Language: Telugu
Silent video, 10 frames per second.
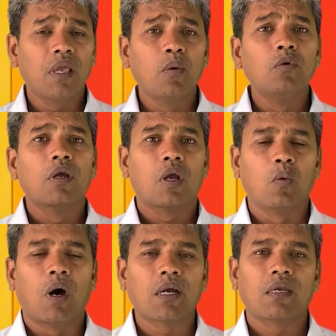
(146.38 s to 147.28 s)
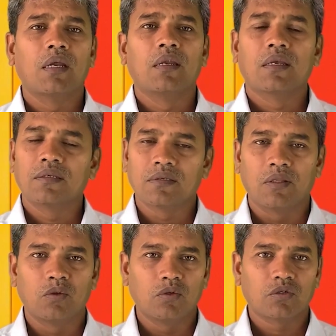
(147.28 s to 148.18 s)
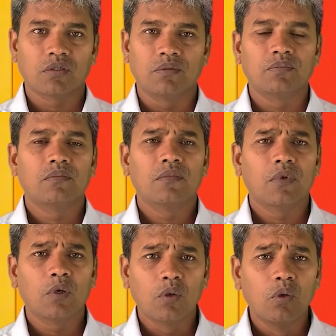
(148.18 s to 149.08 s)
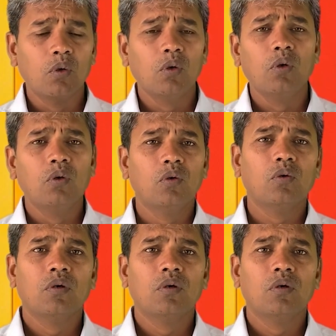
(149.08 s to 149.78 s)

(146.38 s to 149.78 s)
దేవుని యొక్క వాక్యానికి సాదృశ్యం గురుగులు